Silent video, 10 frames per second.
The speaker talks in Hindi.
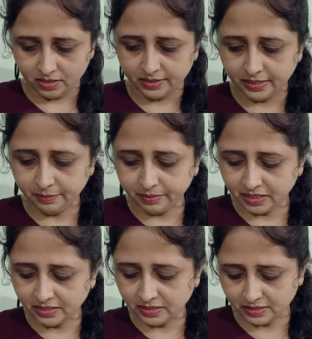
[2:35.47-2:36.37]

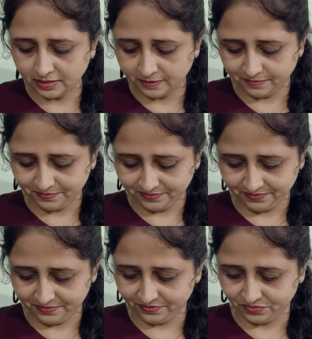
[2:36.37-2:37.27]
टेम्परेंस
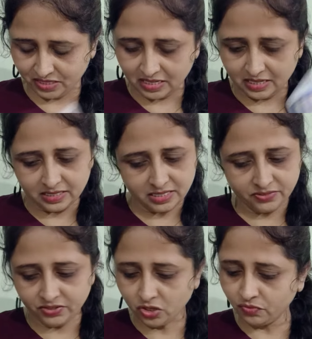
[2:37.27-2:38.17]

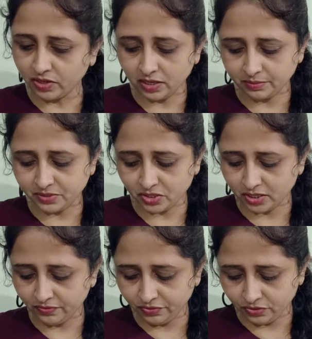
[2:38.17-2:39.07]
सेवन ऑफ कप्स
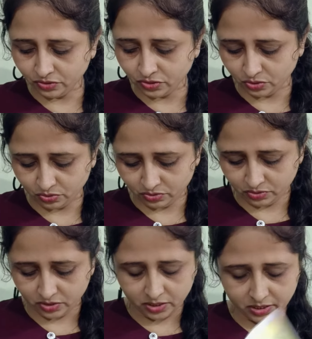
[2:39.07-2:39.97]
कंफ्यूज हो
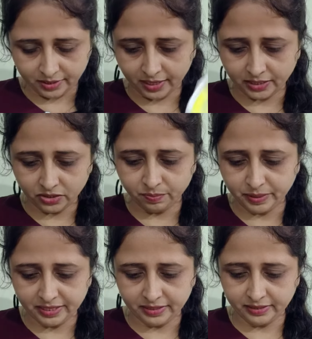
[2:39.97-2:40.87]
नाइट ऑफ
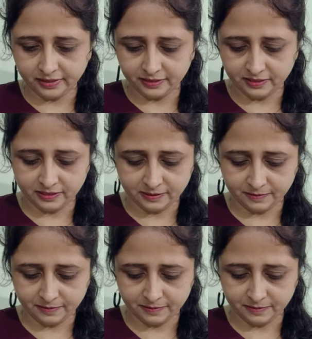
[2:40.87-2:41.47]
पेंटिकल्स